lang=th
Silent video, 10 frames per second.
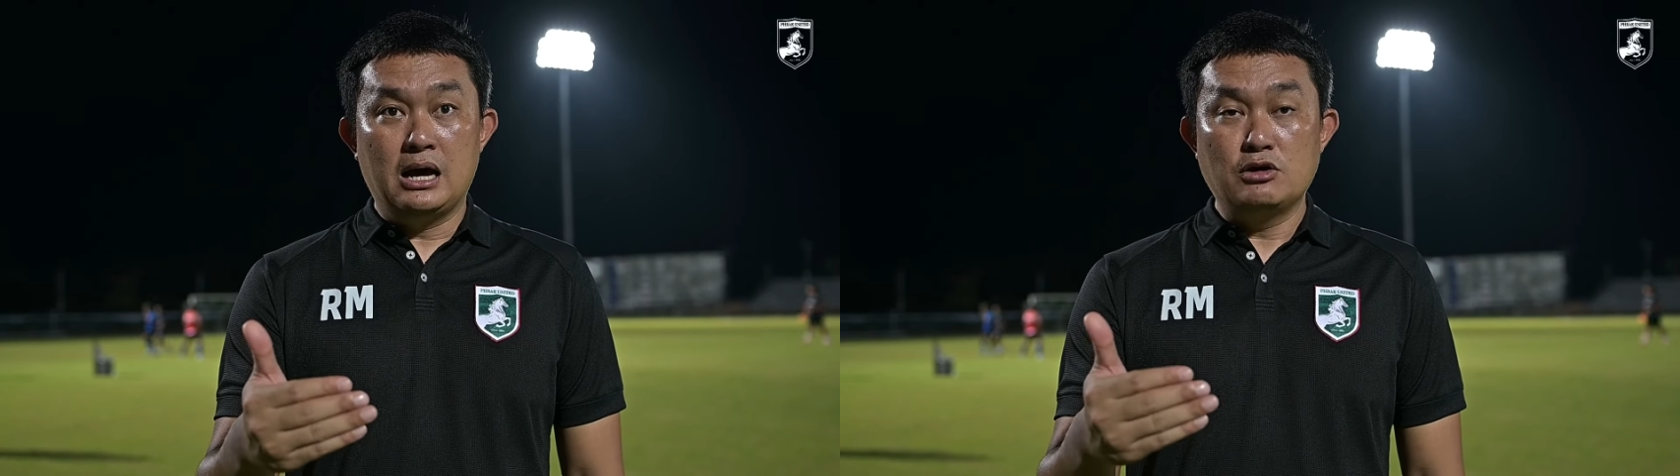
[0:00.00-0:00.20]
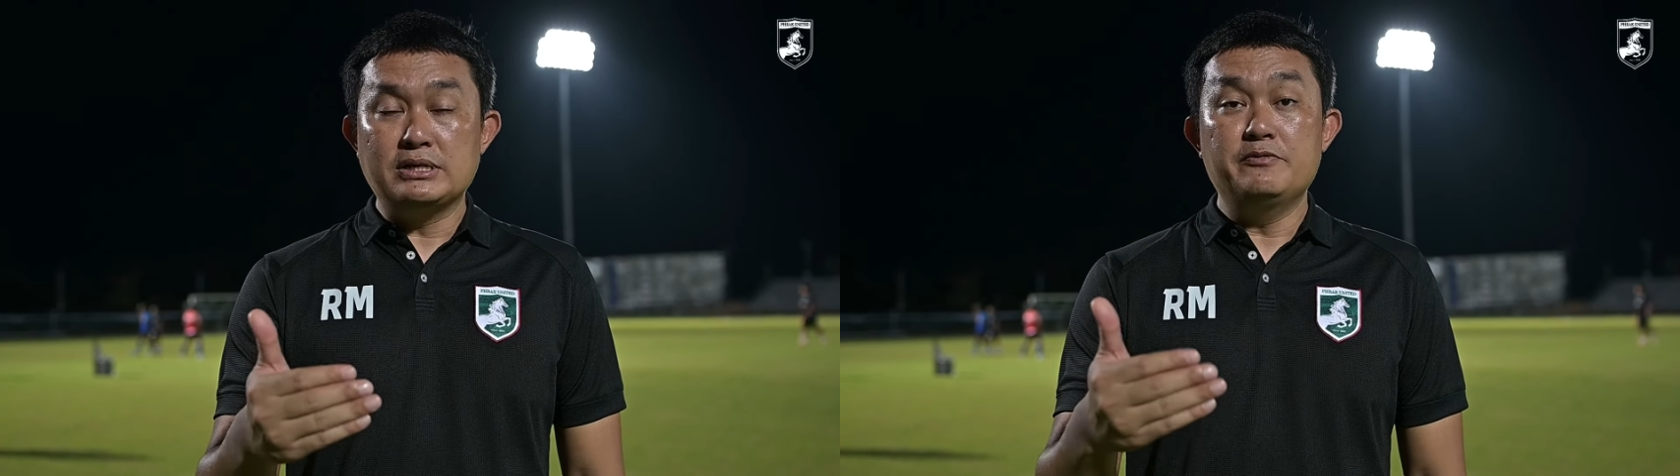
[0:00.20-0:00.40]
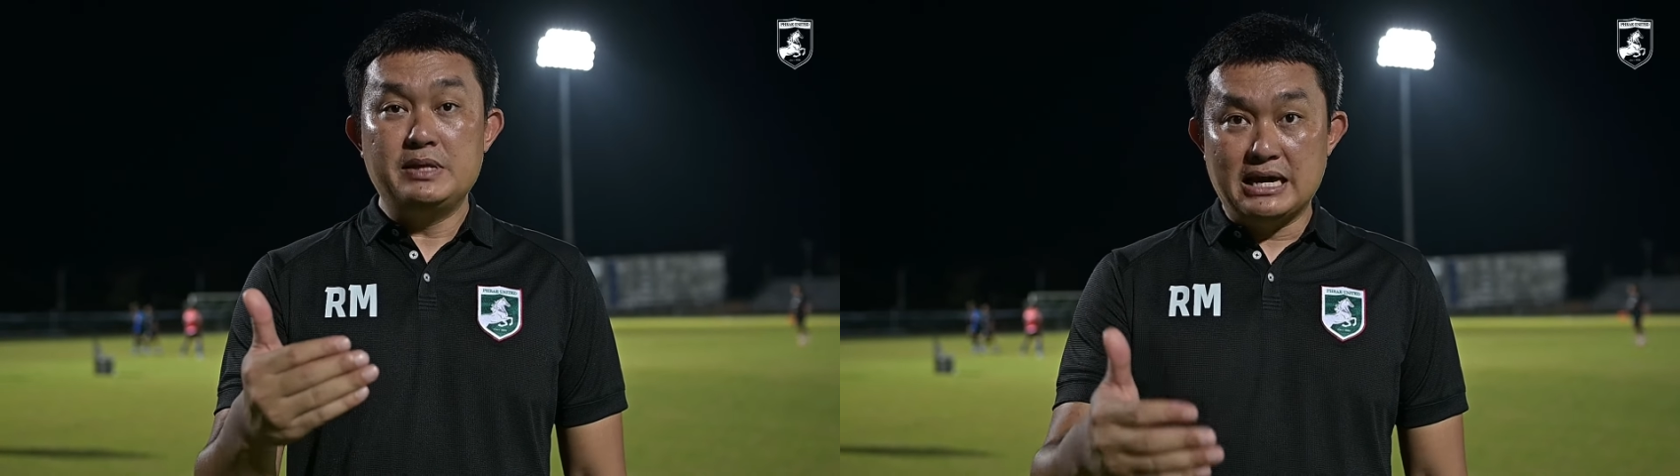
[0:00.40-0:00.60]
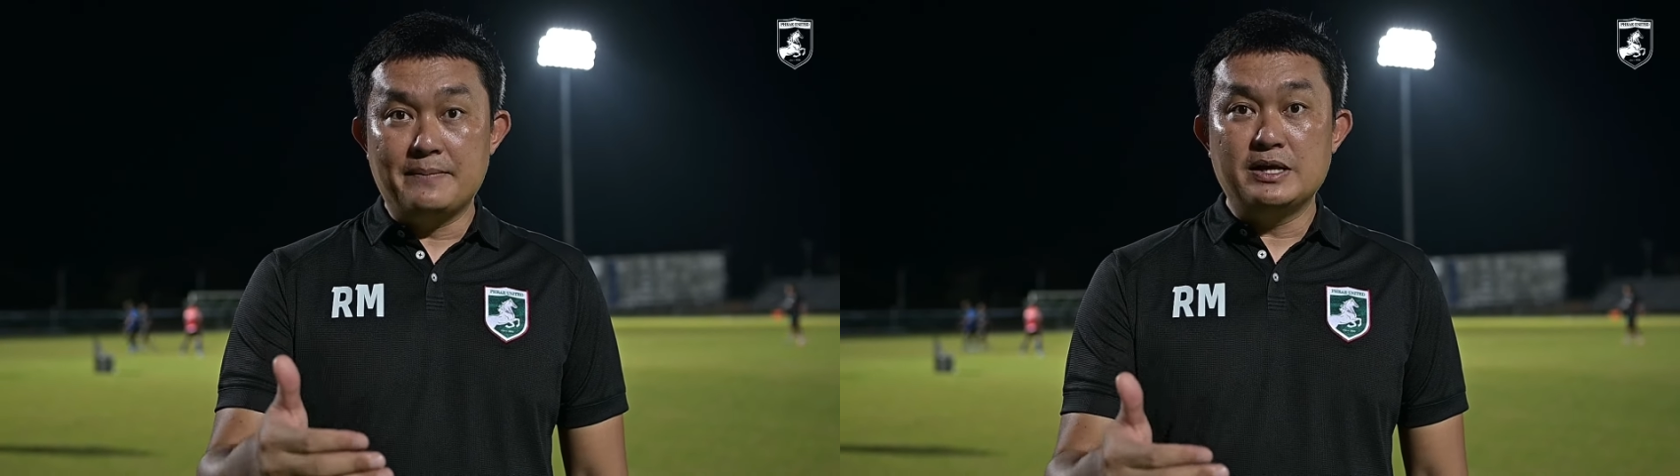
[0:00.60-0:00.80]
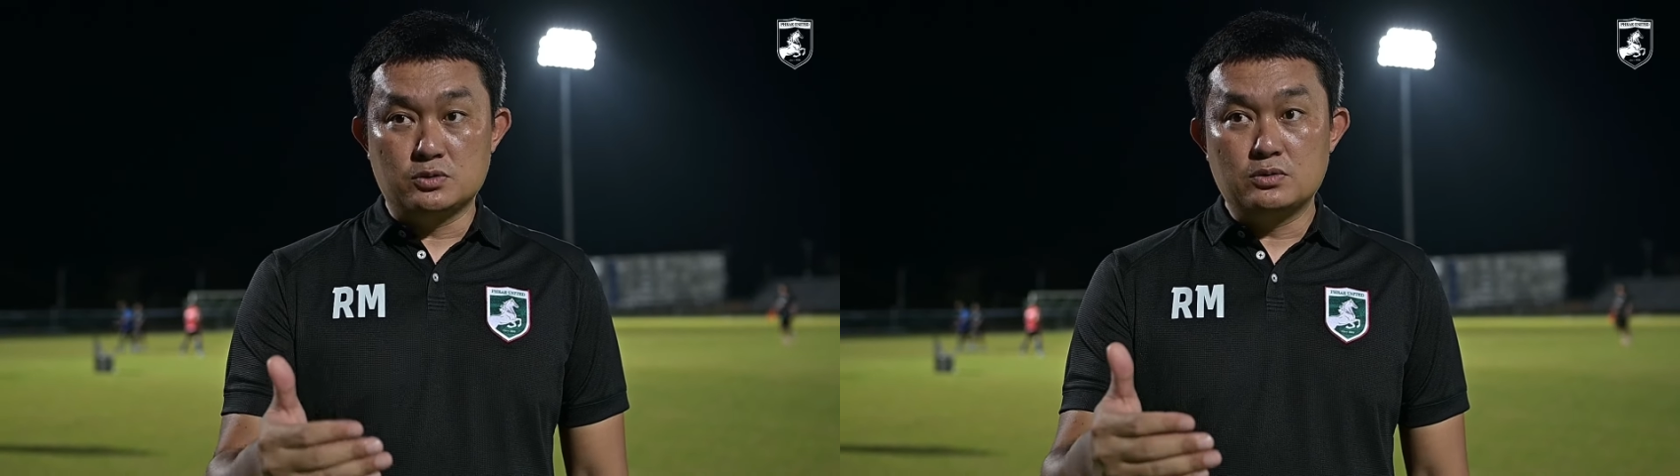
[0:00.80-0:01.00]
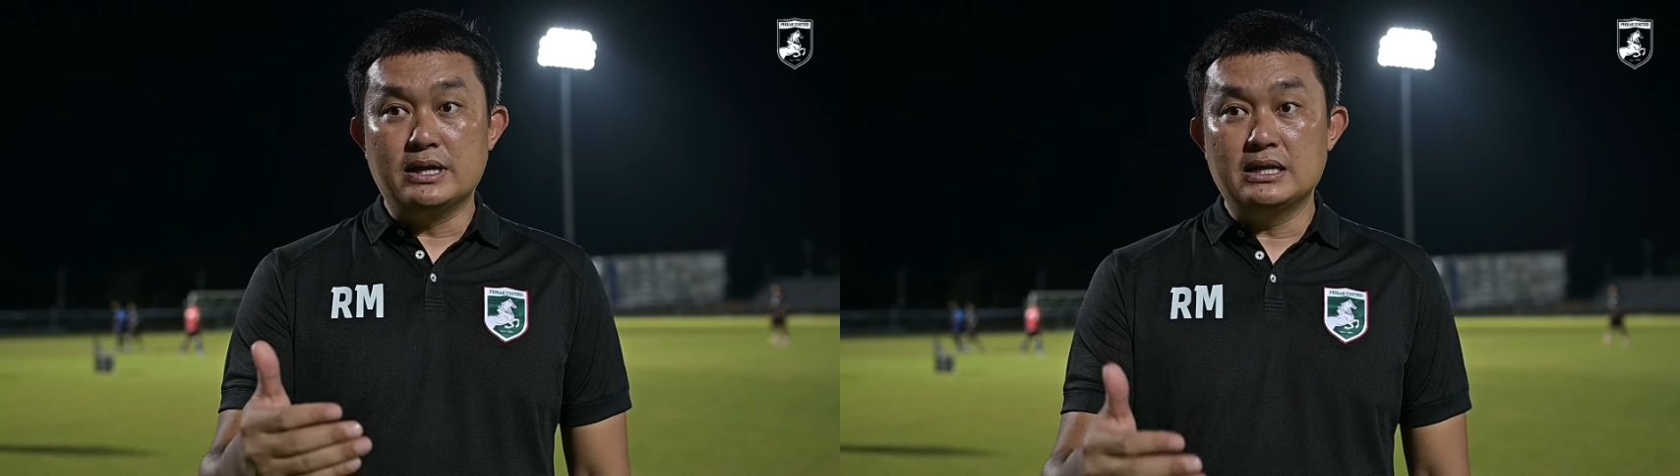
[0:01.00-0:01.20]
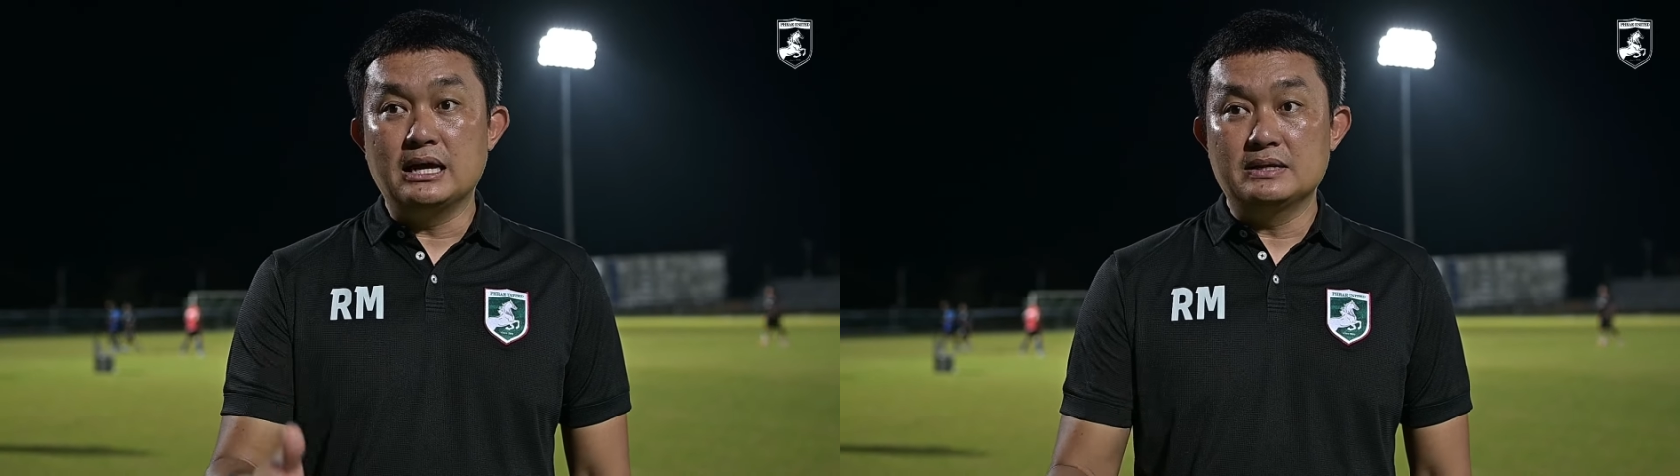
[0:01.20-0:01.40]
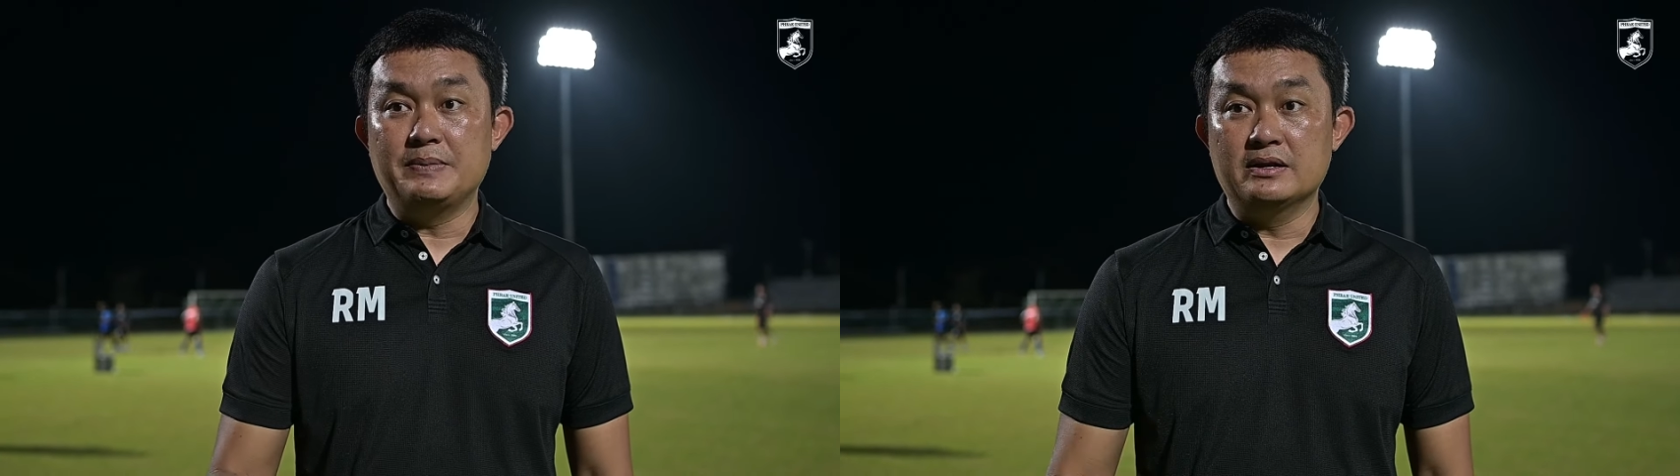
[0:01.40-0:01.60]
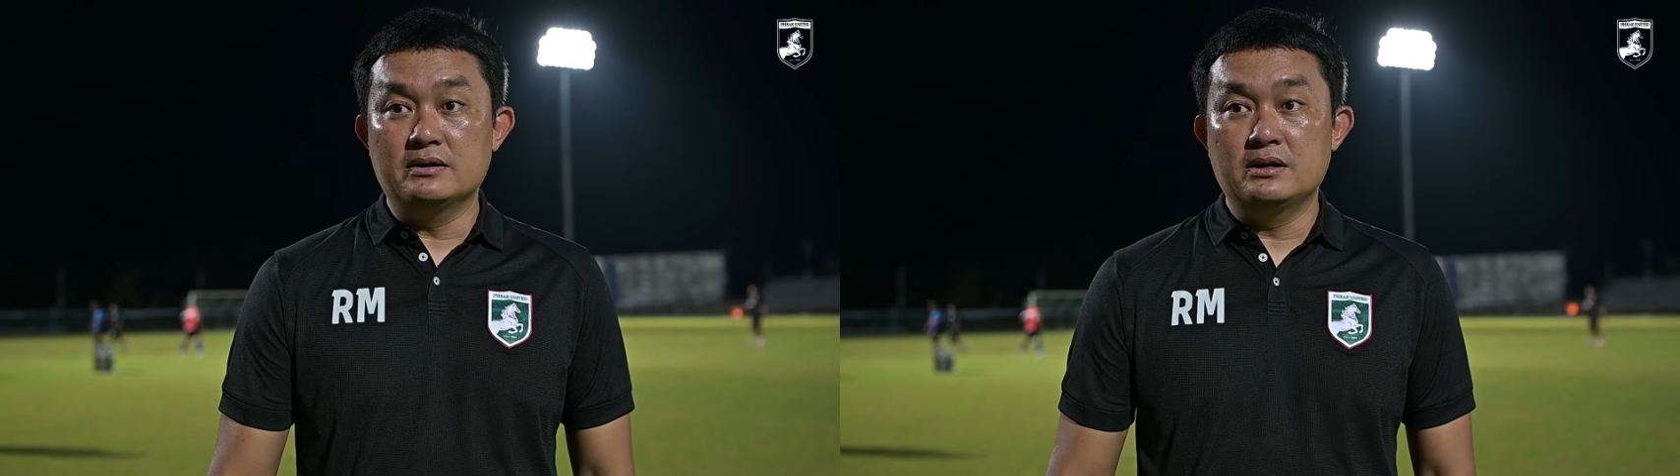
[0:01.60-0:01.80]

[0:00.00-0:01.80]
เข้าใจเล่นี่การไม่สุดเพราะนั้นอาจจะเป็น